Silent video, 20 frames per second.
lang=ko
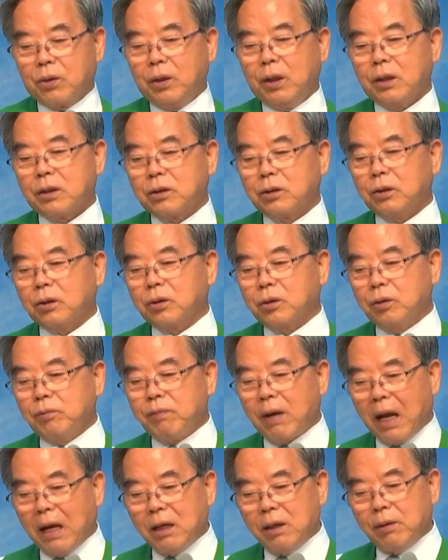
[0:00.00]
그래서
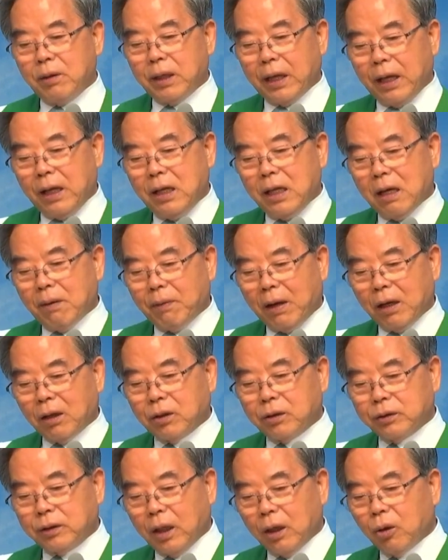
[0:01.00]
그 말, 엘리야
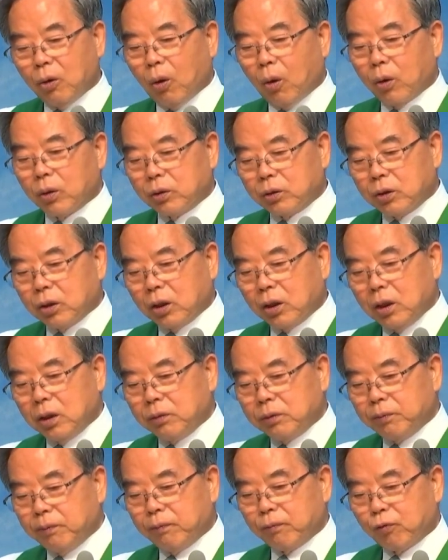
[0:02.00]
말 그대로
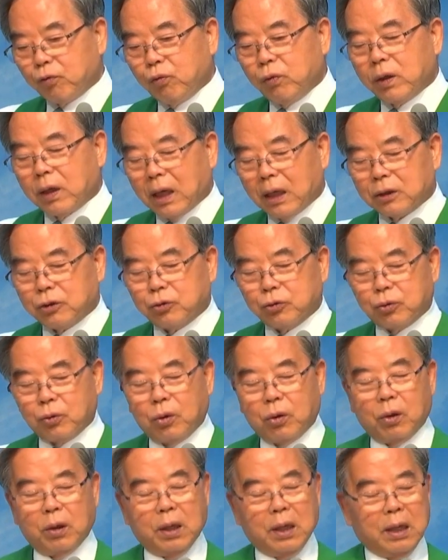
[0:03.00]
떡을
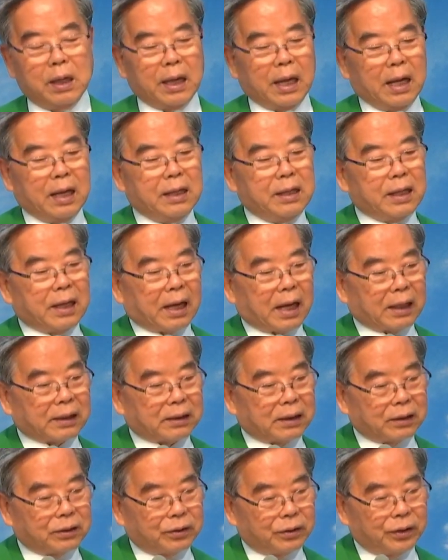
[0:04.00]
구워가지고 엘리야
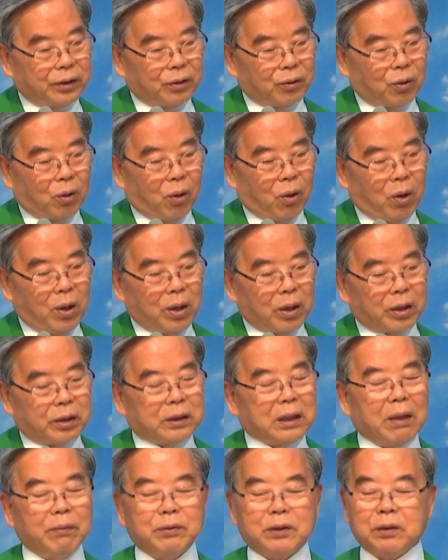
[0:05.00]
갖다 드리고
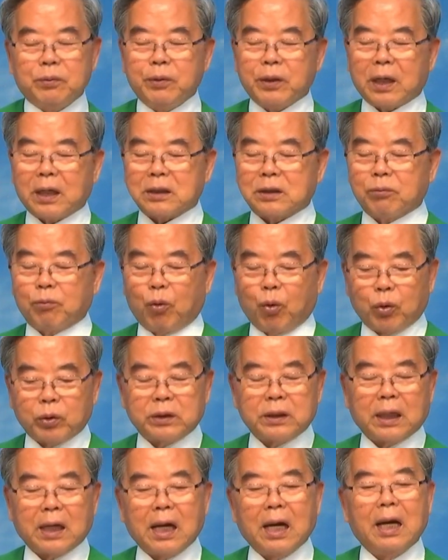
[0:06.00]
그 다음 집에 가서
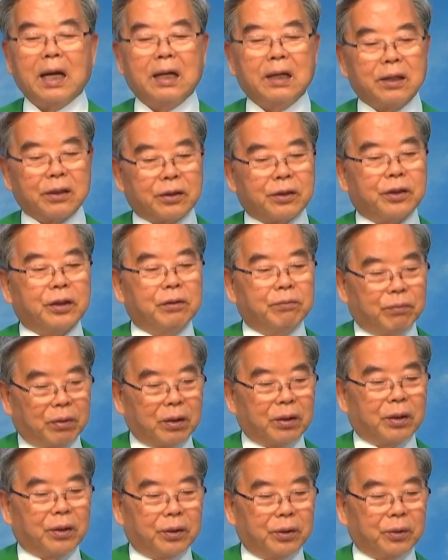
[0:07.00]
모자가 그걸
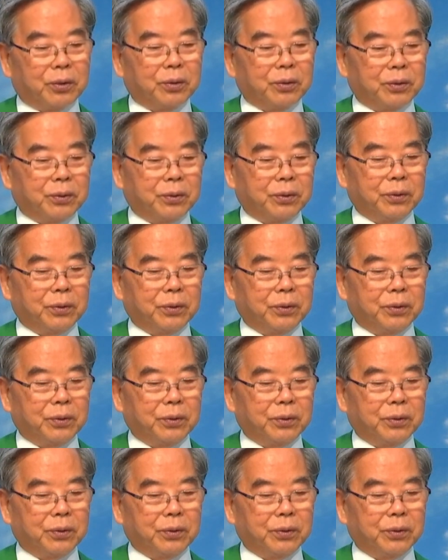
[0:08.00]
먹어요.